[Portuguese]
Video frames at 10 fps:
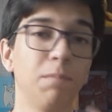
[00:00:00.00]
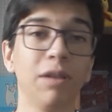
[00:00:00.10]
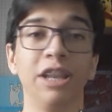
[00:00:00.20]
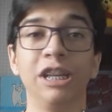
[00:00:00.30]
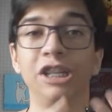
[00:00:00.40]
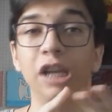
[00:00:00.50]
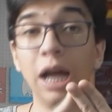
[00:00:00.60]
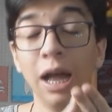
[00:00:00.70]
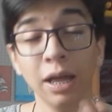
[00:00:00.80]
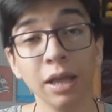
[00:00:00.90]

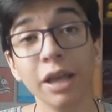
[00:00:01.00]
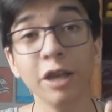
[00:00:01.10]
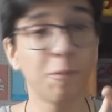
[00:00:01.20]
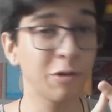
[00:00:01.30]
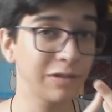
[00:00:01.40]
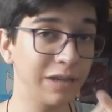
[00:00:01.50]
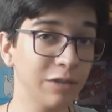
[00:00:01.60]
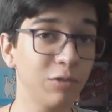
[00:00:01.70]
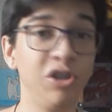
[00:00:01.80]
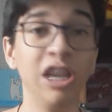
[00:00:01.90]
planejar e o
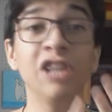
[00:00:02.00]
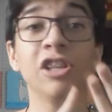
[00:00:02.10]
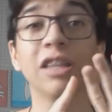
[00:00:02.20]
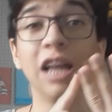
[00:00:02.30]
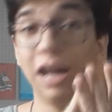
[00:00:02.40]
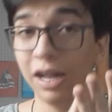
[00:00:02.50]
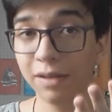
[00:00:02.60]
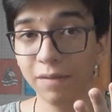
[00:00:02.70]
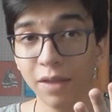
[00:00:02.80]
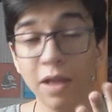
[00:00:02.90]
processo de
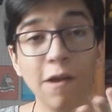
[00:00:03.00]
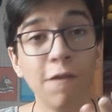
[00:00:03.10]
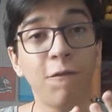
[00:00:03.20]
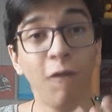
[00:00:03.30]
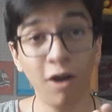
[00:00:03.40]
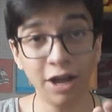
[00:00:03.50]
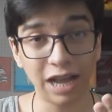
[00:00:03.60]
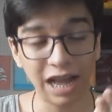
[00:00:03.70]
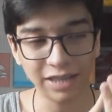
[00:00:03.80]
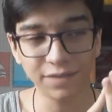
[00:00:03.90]
editar.
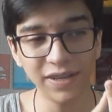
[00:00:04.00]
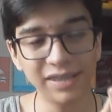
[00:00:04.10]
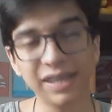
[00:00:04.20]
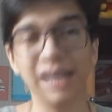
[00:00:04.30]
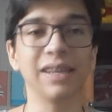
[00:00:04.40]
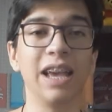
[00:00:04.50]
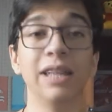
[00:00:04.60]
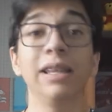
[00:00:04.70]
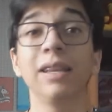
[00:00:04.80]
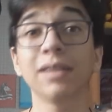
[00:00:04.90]
Fora às vezes que essa
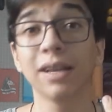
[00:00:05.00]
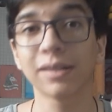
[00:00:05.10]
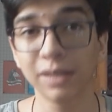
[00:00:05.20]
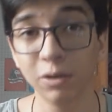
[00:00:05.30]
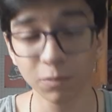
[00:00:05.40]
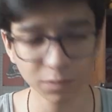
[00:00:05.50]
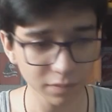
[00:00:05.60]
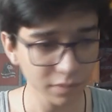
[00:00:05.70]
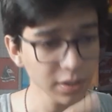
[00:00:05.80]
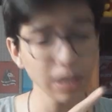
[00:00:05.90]
renderização
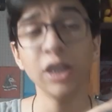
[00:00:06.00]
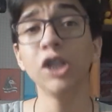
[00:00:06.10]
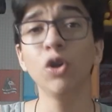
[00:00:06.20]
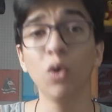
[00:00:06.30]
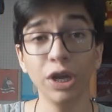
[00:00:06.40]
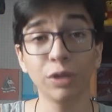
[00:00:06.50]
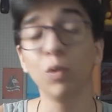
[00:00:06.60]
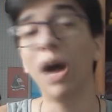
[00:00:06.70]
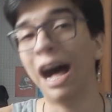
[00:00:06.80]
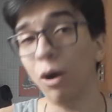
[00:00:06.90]
de
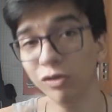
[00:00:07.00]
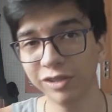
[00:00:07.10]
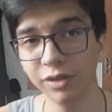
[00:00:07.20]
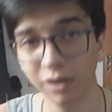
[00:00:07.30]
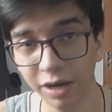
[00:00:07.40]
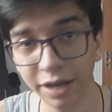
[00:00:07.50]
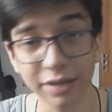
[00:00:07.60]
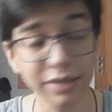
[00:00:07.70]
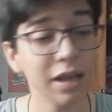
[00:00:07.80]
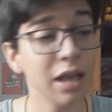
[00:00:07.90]
8 a 11
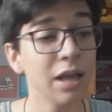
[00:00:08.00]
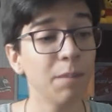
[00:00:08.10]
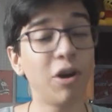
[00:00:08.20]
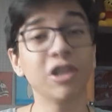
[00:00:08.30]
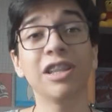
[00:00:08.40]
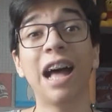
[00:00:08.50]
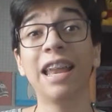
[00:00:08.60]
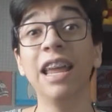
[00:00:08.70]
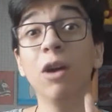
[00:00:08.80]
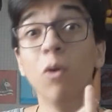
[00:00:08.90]
horas pode
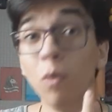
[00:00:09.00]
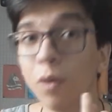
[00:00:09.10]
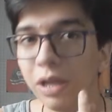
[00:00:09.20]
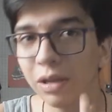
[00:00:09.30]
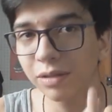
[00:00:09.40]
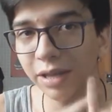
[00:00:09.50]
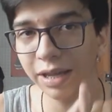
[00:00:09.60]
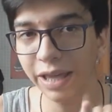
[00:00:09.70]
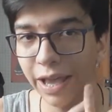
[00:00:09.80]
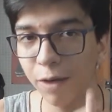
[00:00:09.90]
dar erro e eu
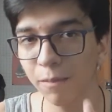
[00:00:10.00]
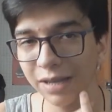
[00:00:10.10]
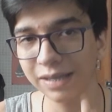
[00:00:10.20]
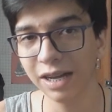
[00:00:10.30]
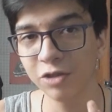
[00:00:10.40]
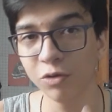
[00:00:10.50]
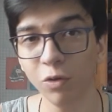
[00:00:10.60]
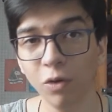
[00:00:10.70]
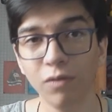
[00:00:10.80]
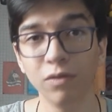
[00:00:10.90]
ter que recomeçar de
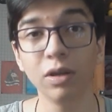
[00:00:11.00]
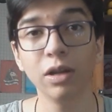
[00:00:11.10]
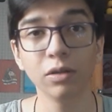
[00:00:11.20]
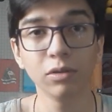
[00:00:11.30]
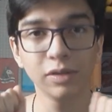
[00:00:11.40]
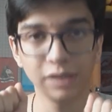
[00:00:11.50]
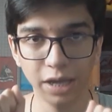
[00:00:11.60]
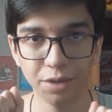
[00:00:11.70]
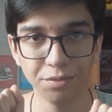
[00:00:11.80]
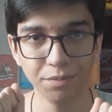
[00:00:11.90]
novo do
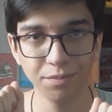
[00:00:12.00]
zero.